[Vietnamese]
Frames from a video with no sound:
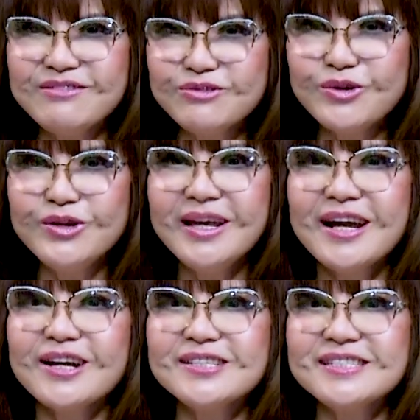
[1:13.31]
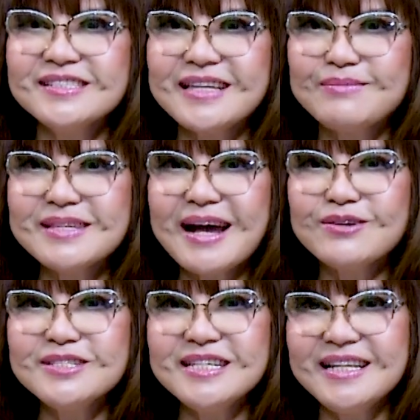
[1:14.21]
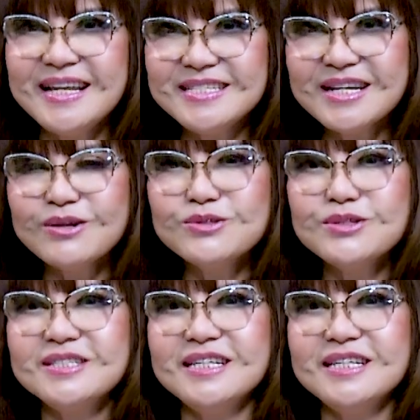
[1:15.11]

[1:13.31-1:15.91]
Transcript: vui có sự tham gia của chị Lê Châu, chị